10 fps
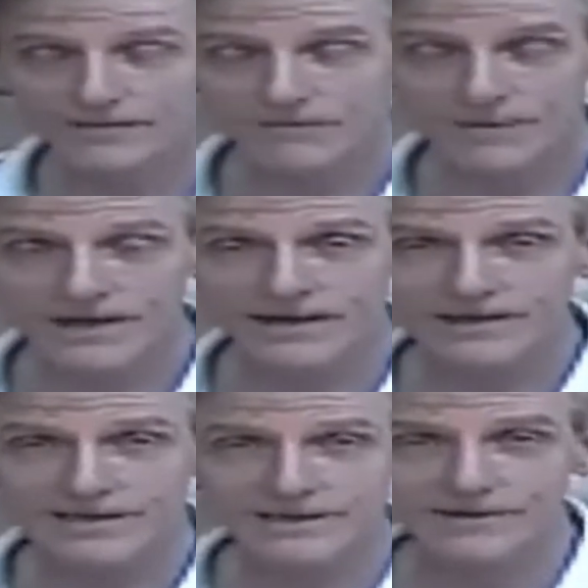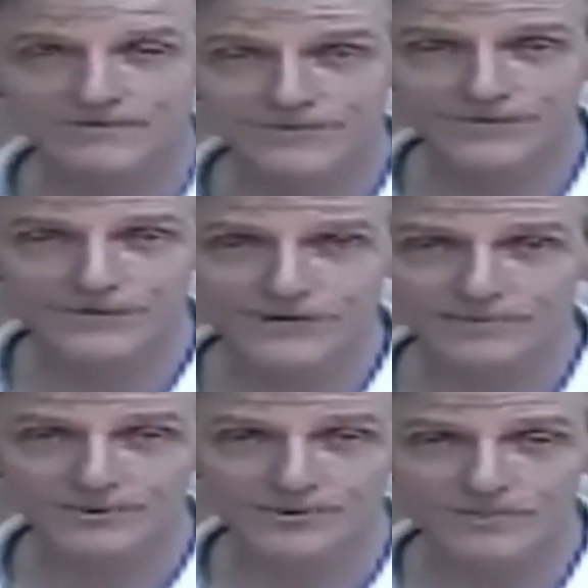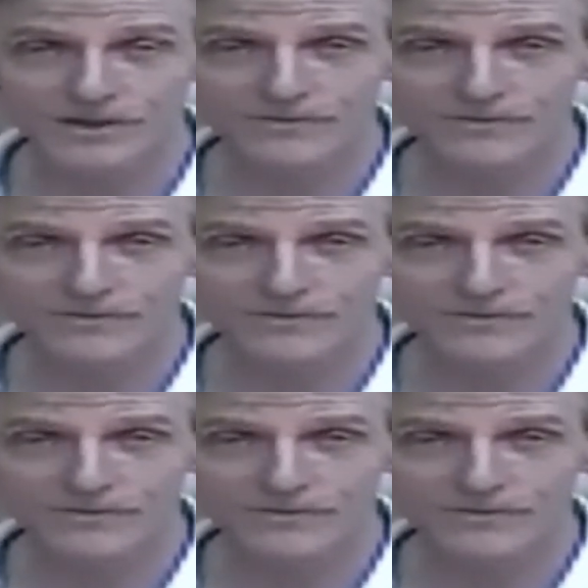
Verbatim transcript: mais qui absolument